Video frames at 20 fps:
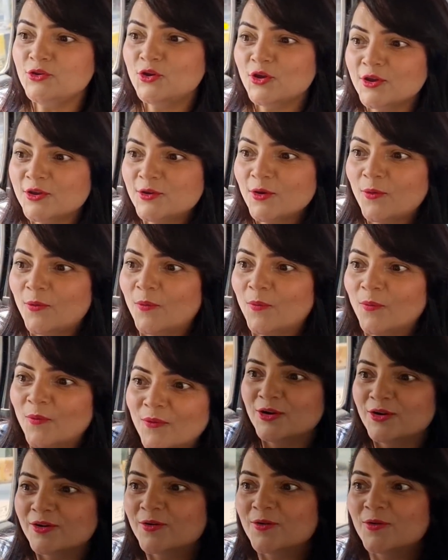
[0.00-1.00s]
ये क्या
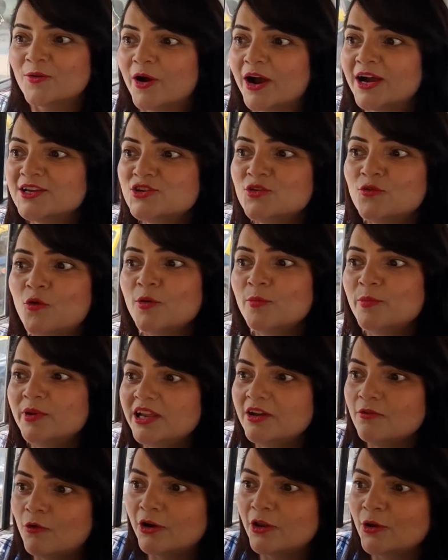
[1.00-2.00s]
गाइस यू वॉन्ट
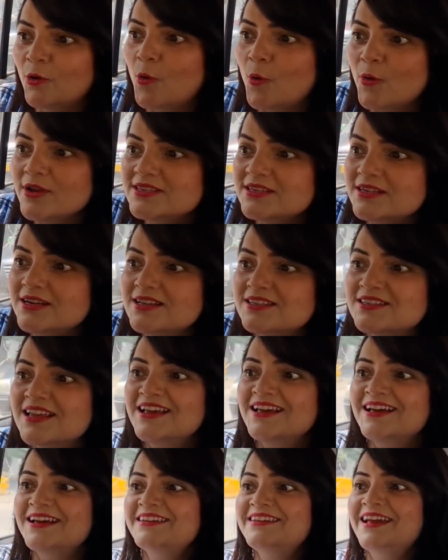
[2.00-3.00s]
बिलीव वॉट अ को
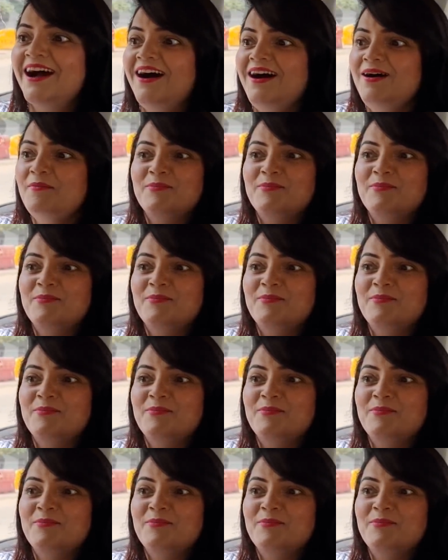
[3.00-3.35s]
यहाँ